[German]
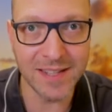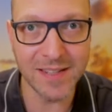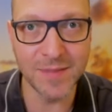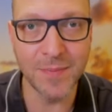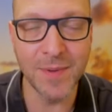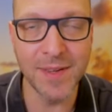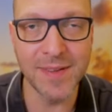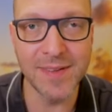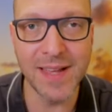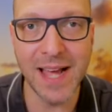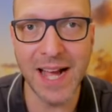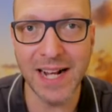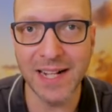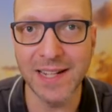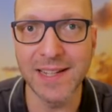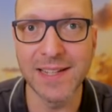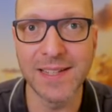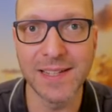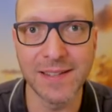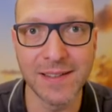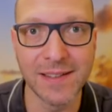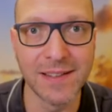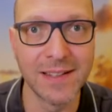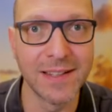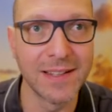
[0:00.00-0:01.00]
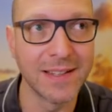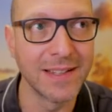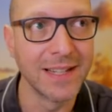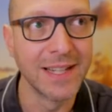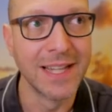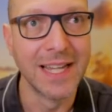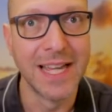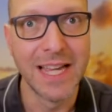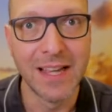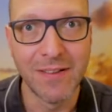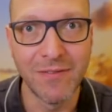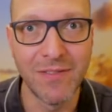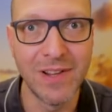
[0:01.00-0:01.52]
dass man sagt, ich äh,
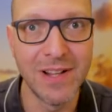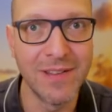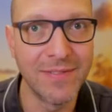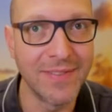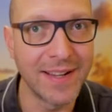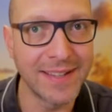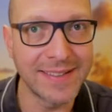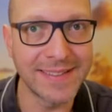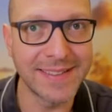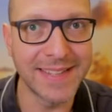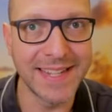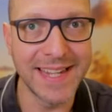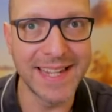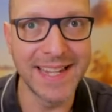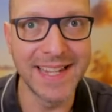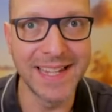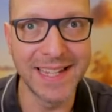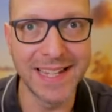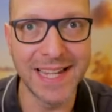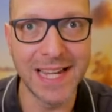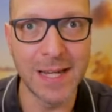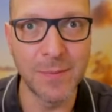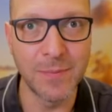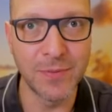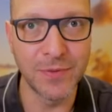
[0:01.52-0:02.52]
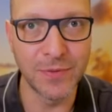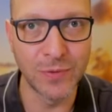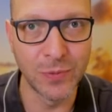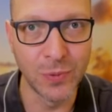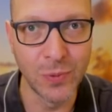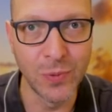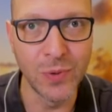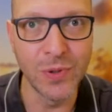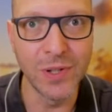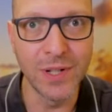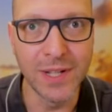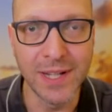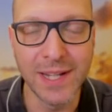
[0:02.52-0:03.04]
will was gegen Krebs
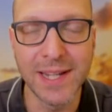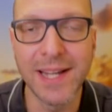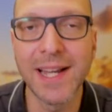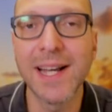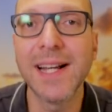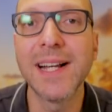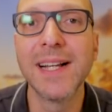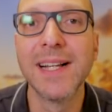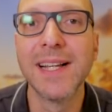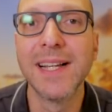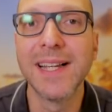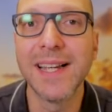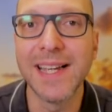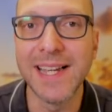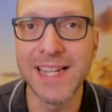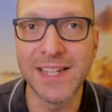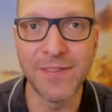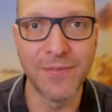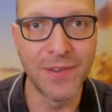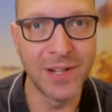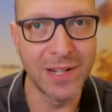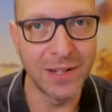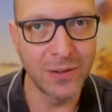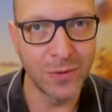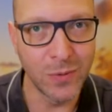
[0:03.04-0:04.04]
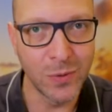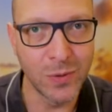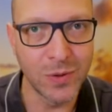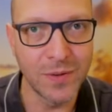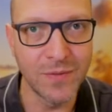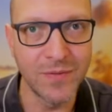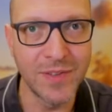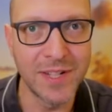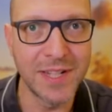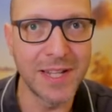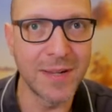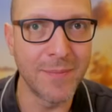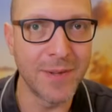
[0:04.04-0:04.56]
tun, ja, ich will einen
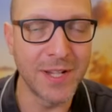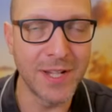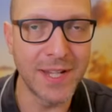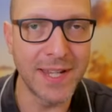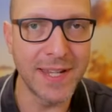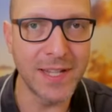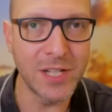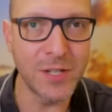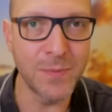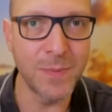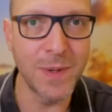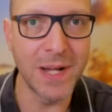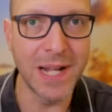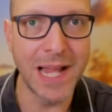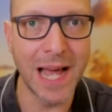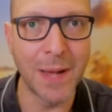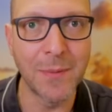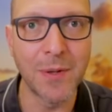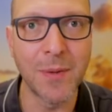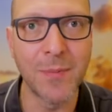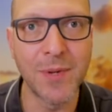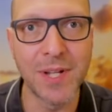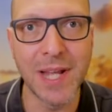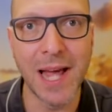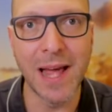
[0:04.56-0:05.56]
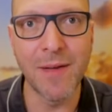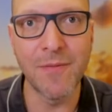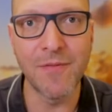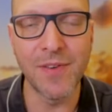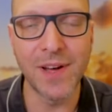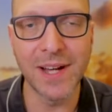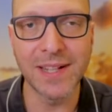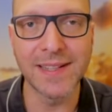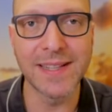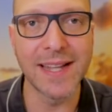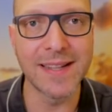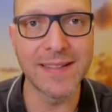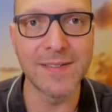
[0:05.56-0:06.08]
guten Vitamin D-Spiegel haben, damit
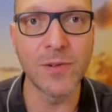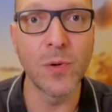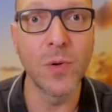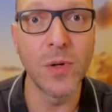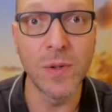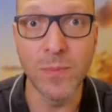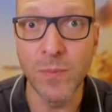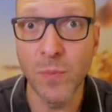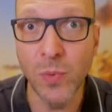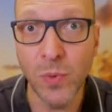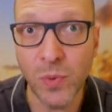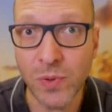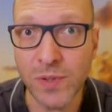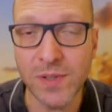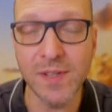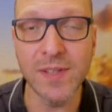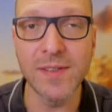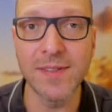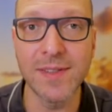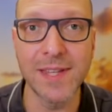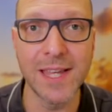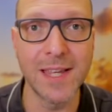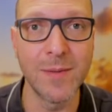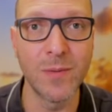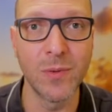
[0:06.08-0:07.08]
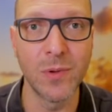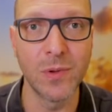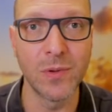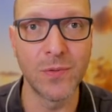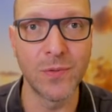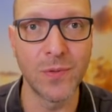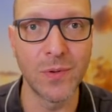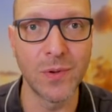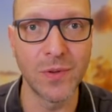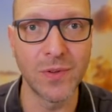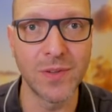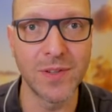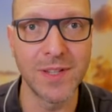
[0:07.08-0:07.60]
einfach das Immunsystem gut
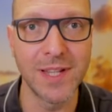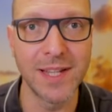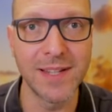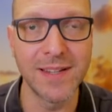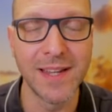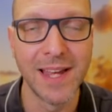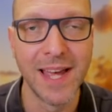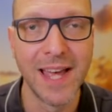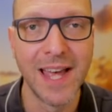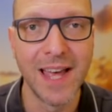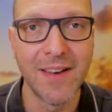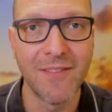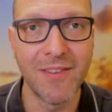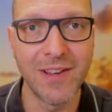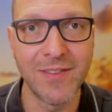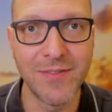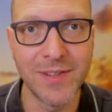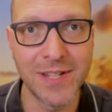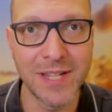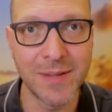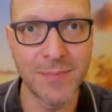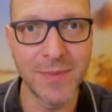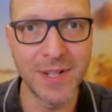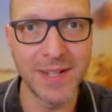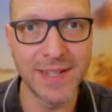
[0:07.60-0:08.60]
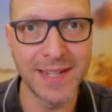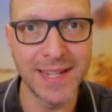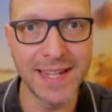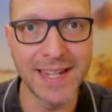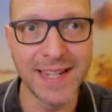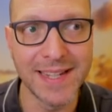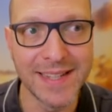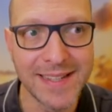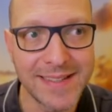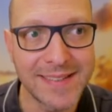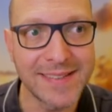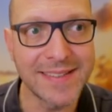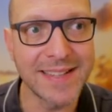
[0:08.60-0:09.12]
funktioniert, weil Vitamin D
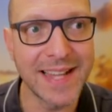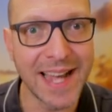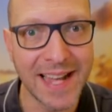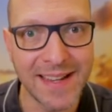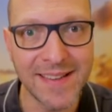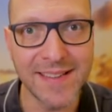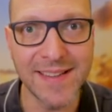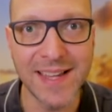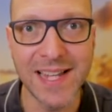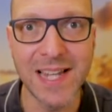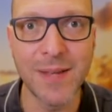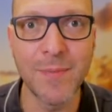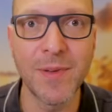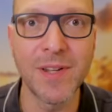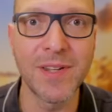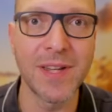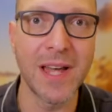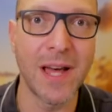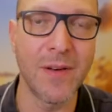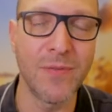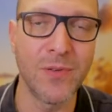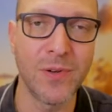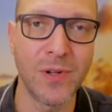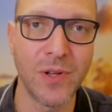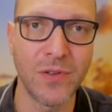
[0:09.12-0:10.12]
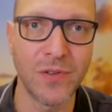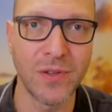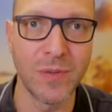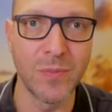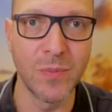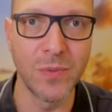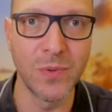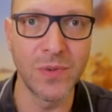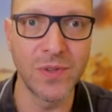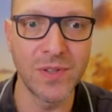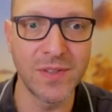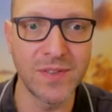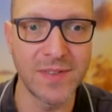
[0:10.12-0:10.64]
ist ganz elementar für das
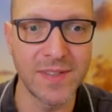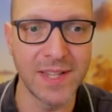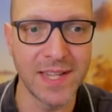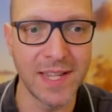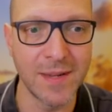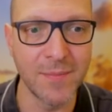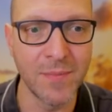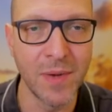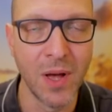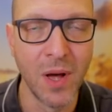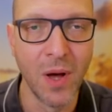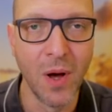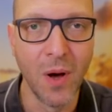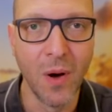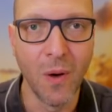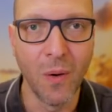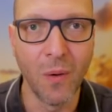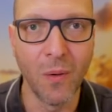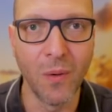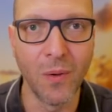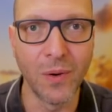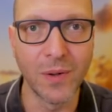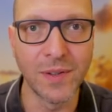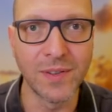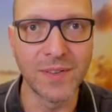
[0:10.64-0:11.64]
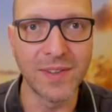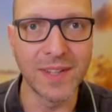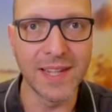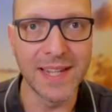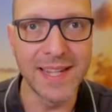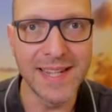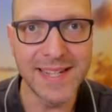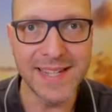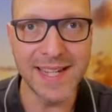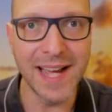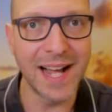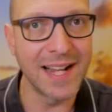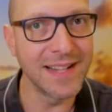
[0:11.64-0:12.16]
Immunsystem und
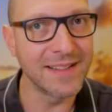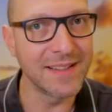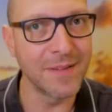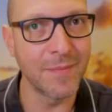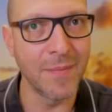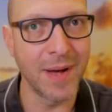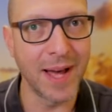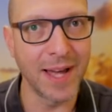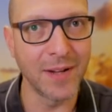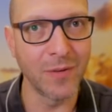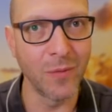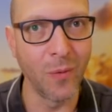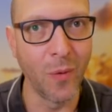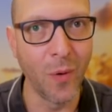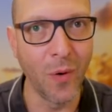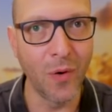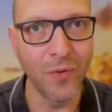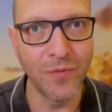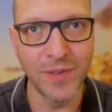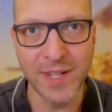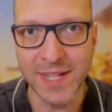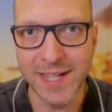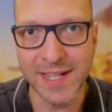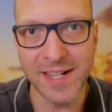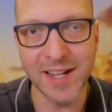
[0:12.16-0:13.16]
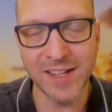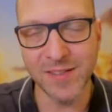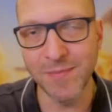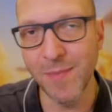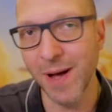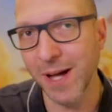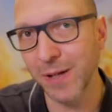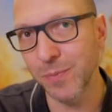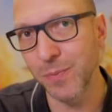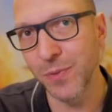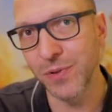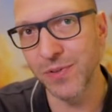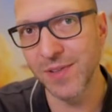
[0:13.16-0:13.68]
ich halte meinen hoch. Wie ihr das
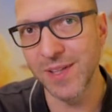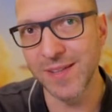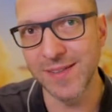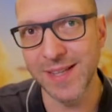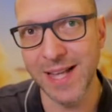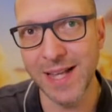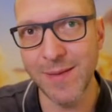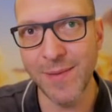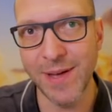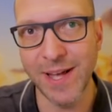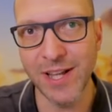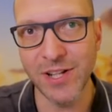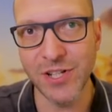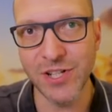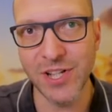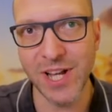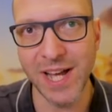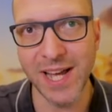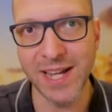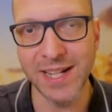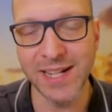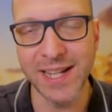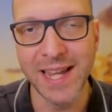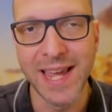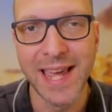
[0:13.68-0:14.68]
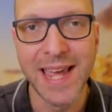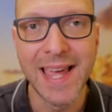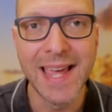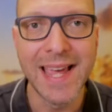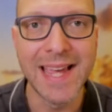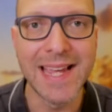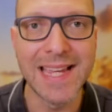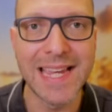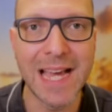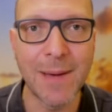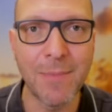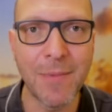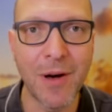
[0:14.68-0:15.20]
macht, müsst ihr selber entscheiden.
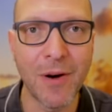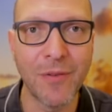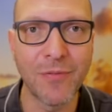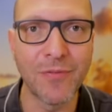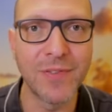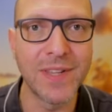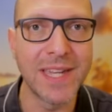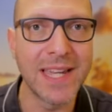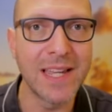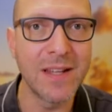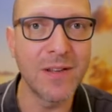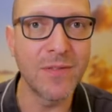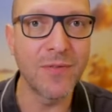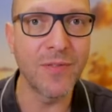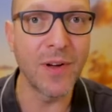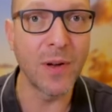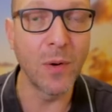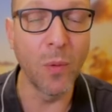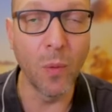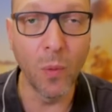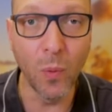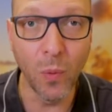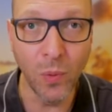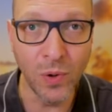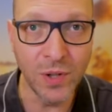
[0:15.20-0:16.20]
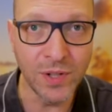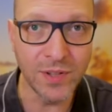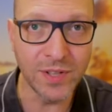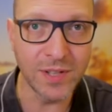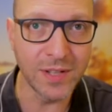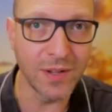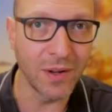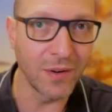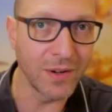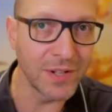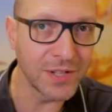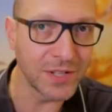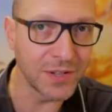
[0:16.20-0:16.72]
Ich habe auf jeden Fall
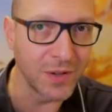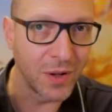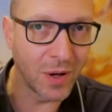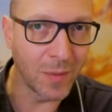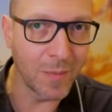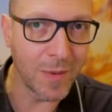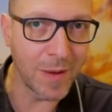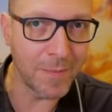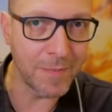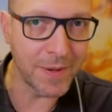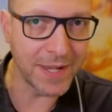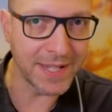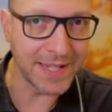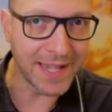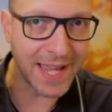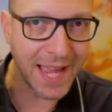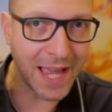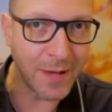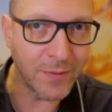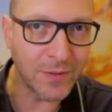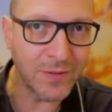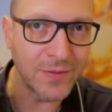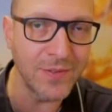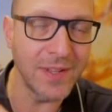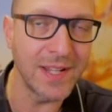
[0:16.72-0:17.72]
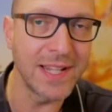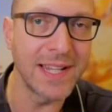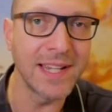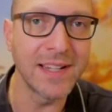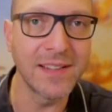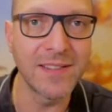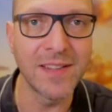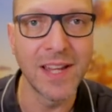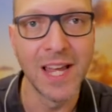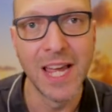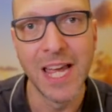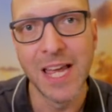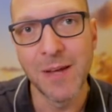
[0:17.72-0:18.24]
unten euch nochmal PDFs
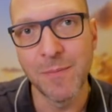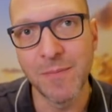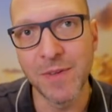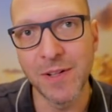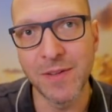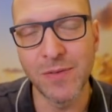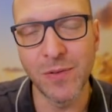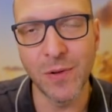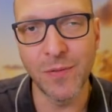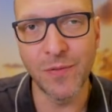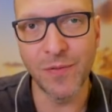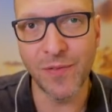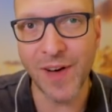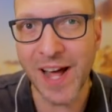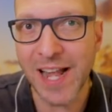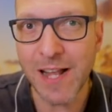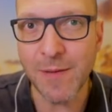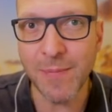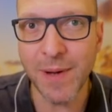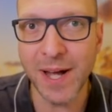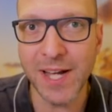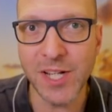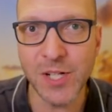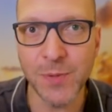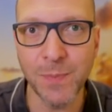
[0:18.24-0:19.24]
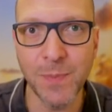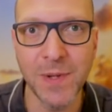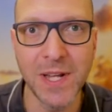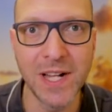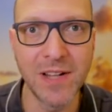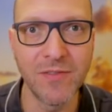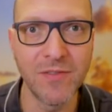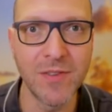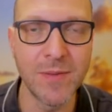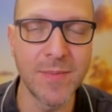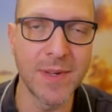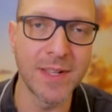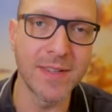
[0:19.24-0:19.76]
verlinkt mit so
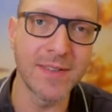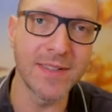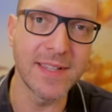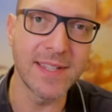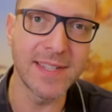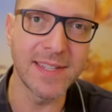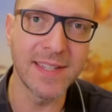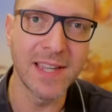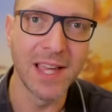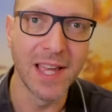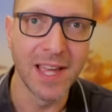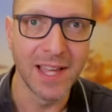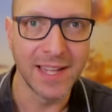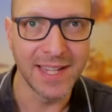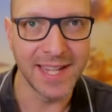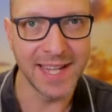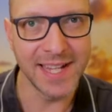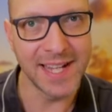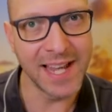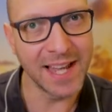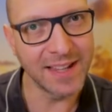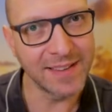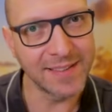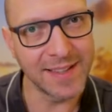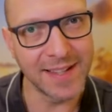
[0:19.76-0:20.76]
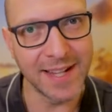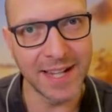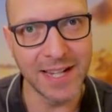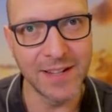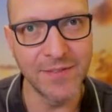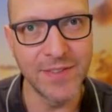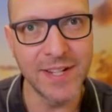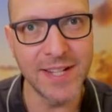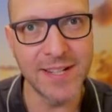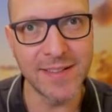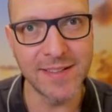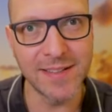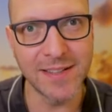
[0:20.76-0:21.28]
Fallbeispielen, wie man sich je nach seiner
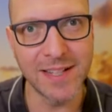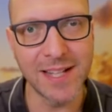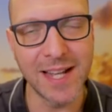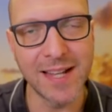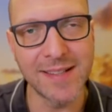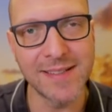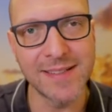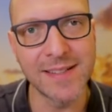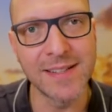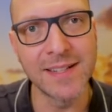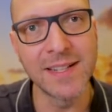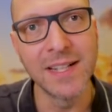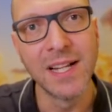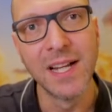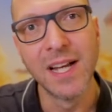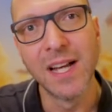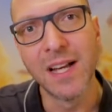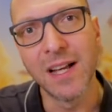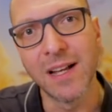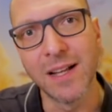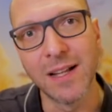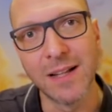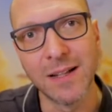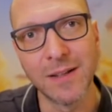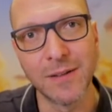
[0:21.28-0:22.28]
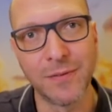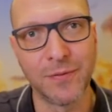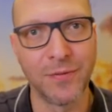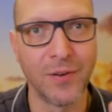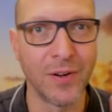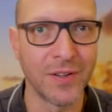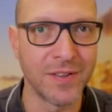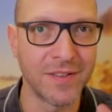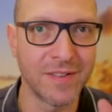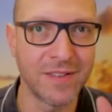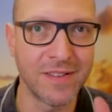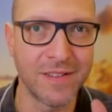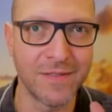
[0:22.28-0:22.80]
Gewichtsklasse äh,
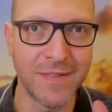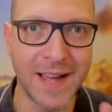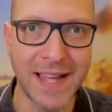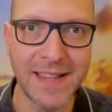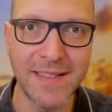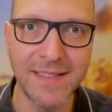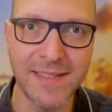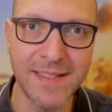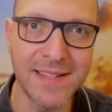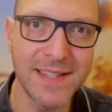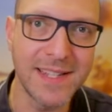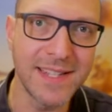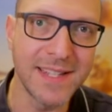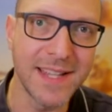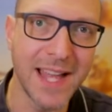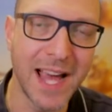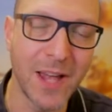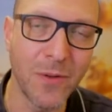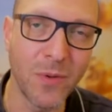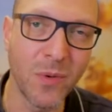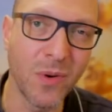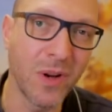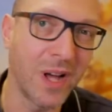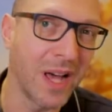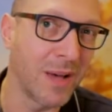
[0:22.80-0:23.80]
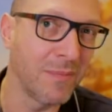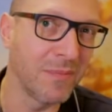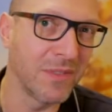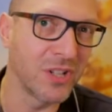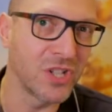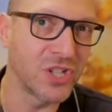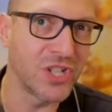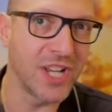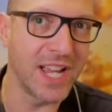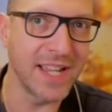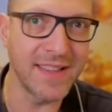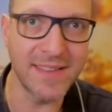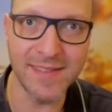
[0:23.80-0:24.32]
von 20 Nanogramm
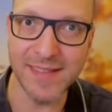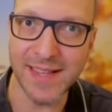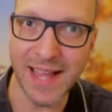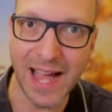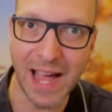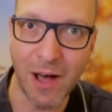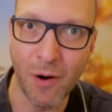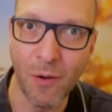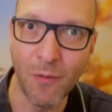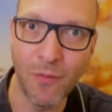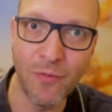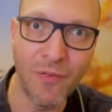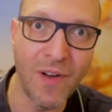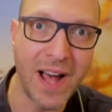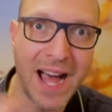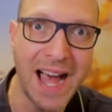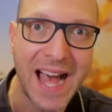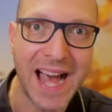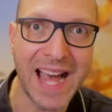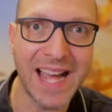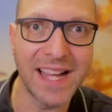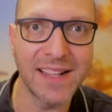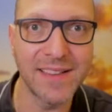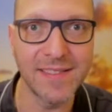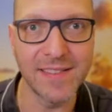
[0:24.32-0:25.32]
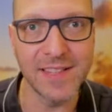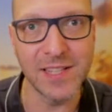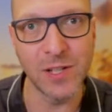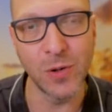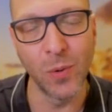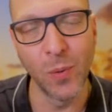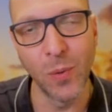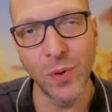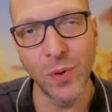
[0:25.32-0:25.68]
geschätzt auf 80